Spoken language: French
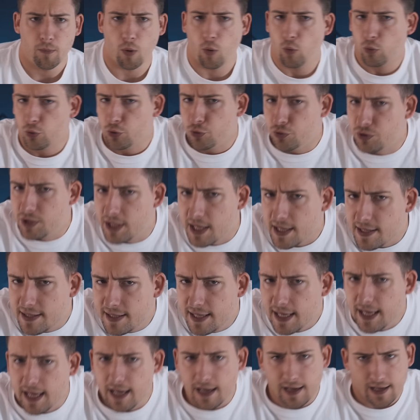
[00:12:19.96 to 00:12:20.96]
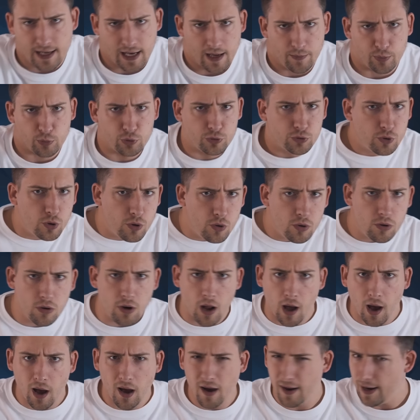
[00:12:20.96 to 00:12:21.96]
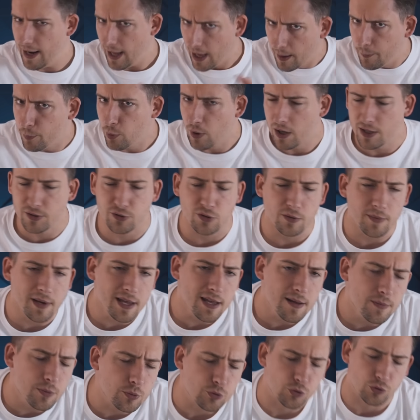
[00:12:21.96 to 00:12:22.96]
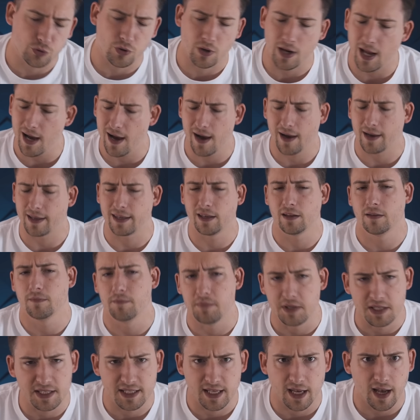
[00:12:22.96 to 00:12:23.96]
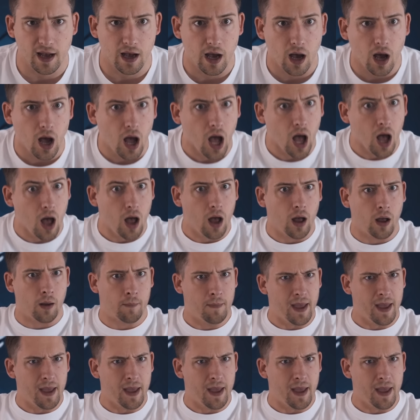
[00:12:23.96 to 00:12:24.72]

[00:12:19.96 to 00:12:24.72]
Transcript: Bon, jusqu'ici, il la bouscule, hein, elle est un peu assommée, jusque-là, rien de bizarre.